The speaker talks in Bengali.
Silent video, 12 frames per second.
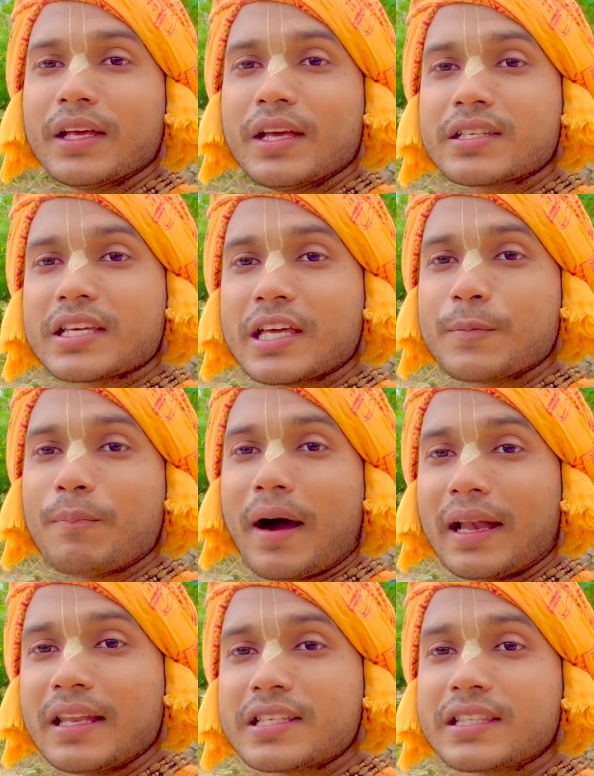সেই
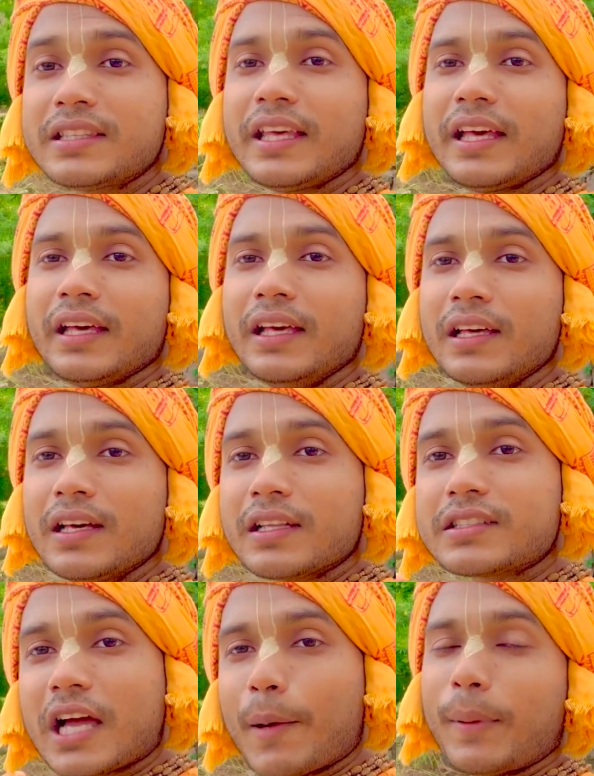বালিশ দিয়ে
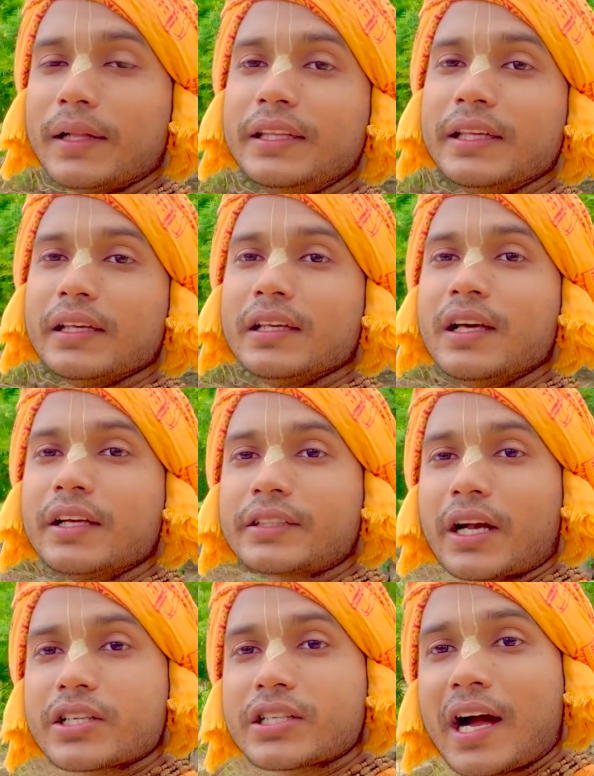চাপা দিয়ে
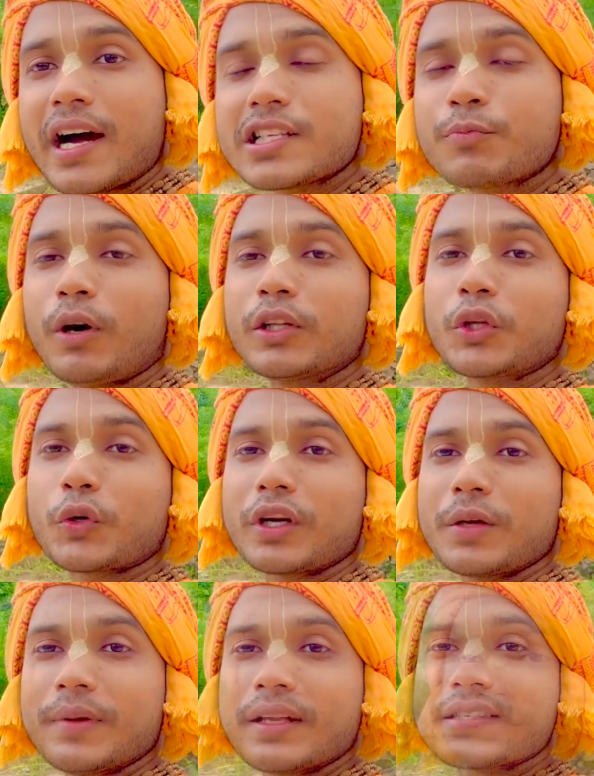তার শ্বাস বন্ধ করে
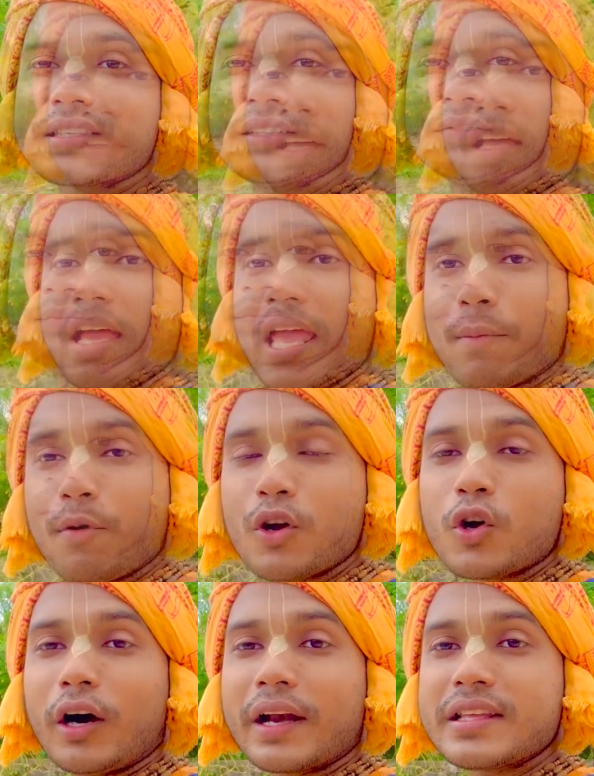মেরেছে এবং
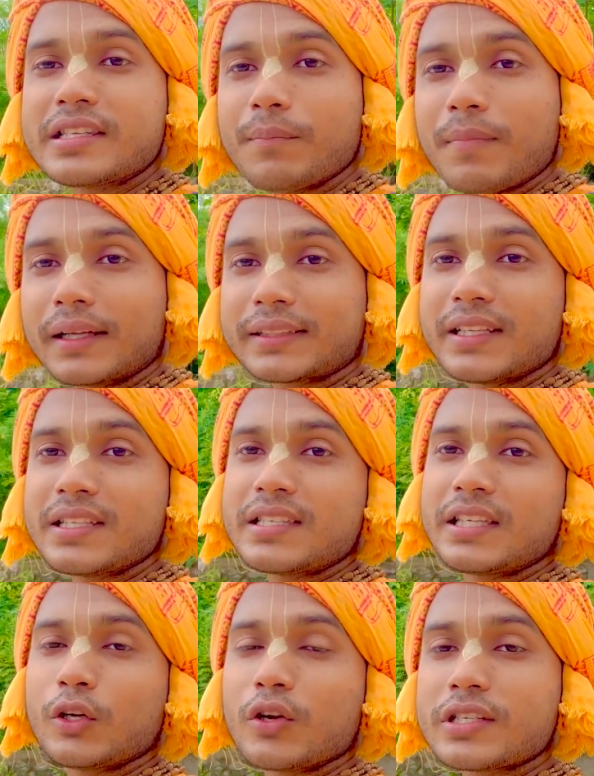ঘরে যে মাতাজি
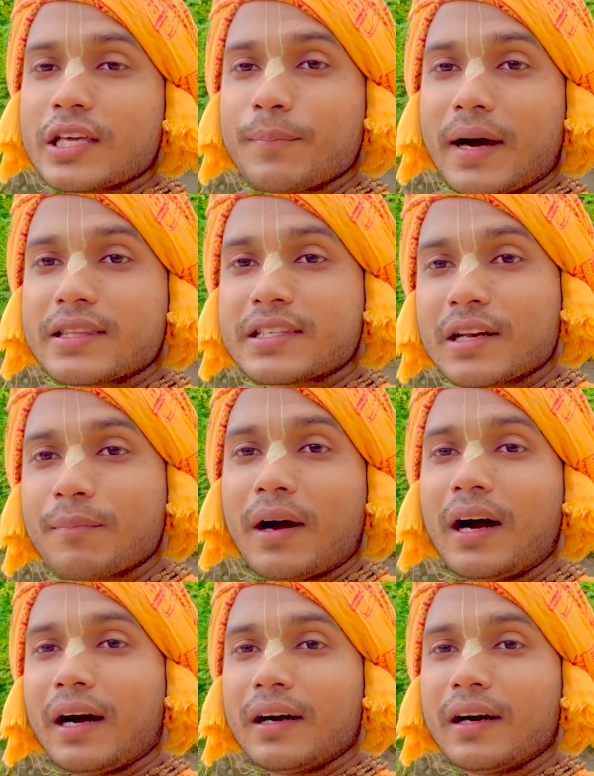ছিল সেই বাচ্চার মা